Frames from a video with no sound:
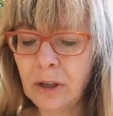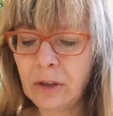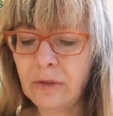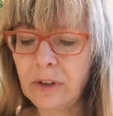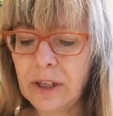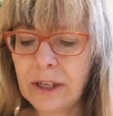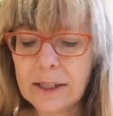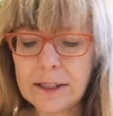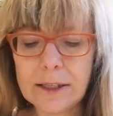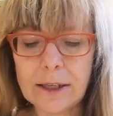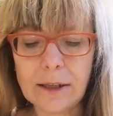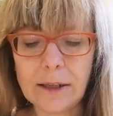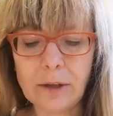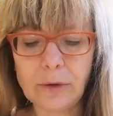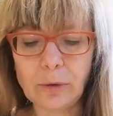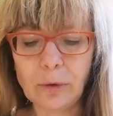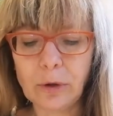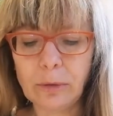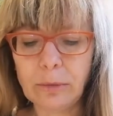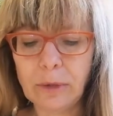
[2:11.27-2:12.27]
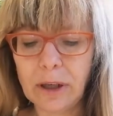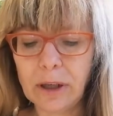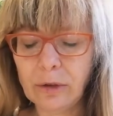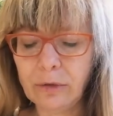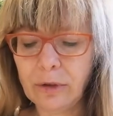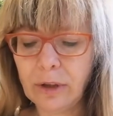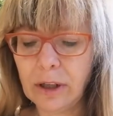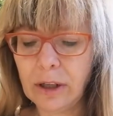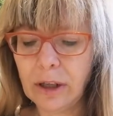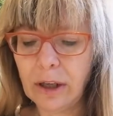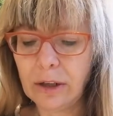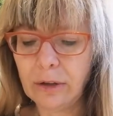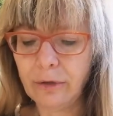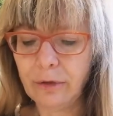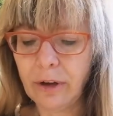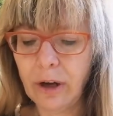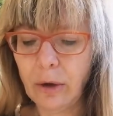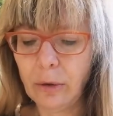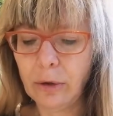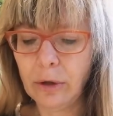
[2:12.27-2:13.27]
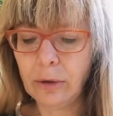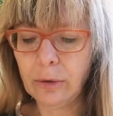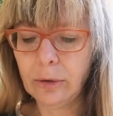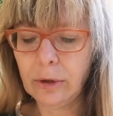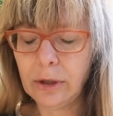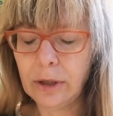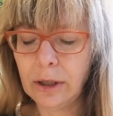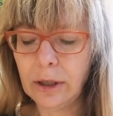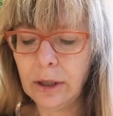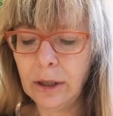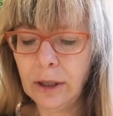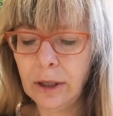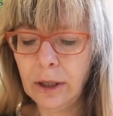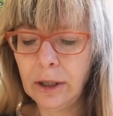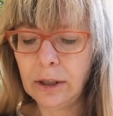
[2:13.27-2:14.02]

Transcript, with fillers: Wieder sah der junge Mann auf die kleine Frau hinunter,